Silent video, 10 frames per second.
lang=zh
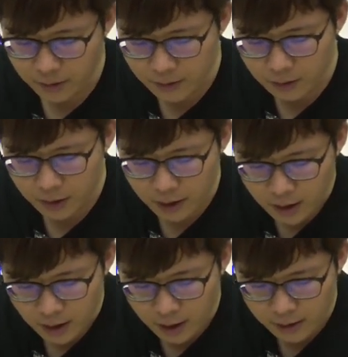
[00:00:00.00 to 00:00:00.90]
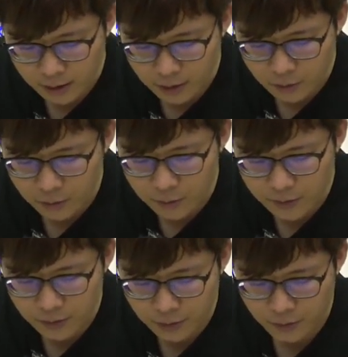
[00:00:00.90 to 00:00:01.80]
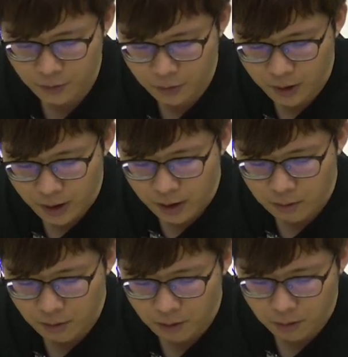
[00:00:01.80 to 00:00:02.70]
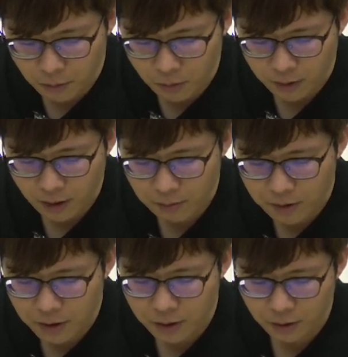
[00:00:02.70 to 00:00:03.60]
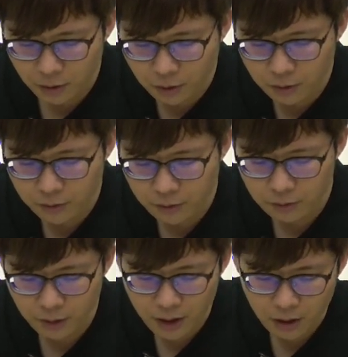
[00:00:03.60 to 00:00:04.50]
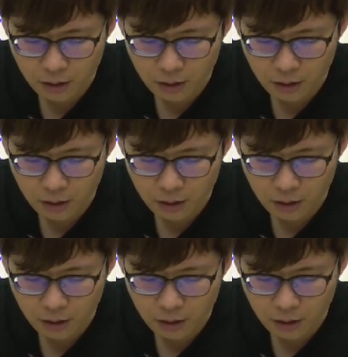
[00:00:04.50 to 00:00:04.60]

那第四题阿西 h i da shugi tsu o s u r m m a mo kami ni naru，对不对？